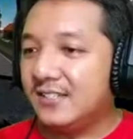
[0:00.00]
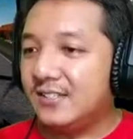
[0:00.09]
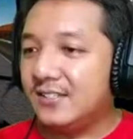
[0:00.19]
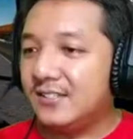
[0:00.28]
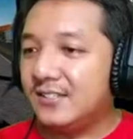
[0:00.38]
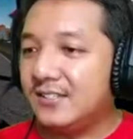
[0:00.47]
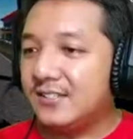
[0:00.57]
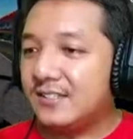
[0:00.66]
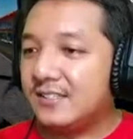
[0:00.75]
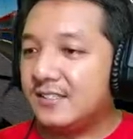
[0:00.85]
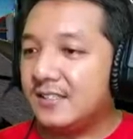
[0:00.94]
Untuk
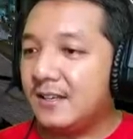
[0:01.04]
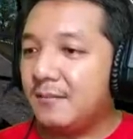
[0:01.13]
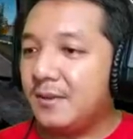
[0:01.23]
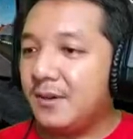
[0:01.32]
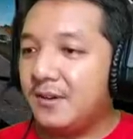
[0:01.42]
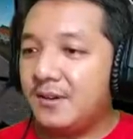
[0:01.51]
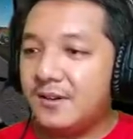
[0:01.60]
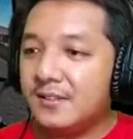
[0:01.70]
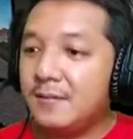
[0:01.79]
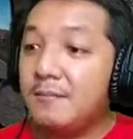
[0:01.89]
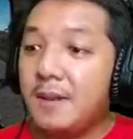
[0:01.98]

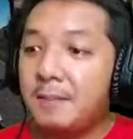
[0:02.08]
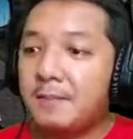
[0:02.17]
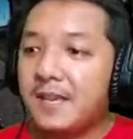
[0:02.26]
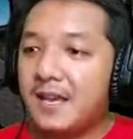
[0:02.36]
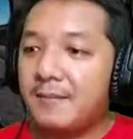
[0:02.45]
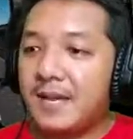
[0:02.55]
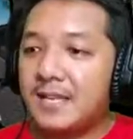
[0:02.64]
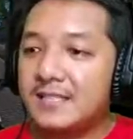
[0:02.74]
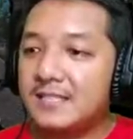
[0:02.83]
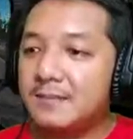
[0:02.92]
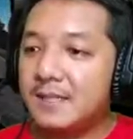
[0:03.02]
mod mapnya
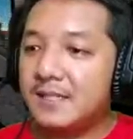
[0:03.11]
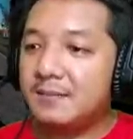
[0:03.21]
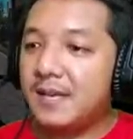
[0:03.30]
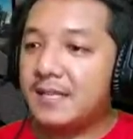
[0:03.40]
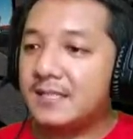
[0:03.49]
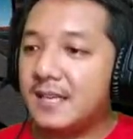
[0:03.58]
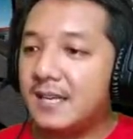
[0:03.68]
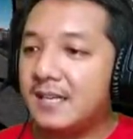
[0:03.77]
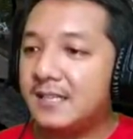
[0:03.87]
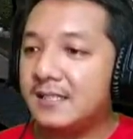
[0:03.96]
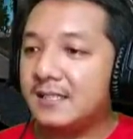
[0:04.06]
masih seperti
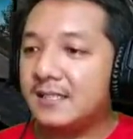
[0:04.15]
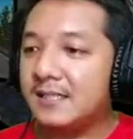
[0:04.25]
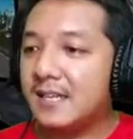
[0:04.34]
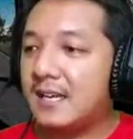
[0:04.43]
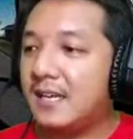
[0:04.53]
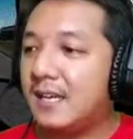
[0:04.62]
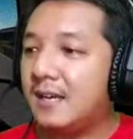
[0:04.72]
biasa kita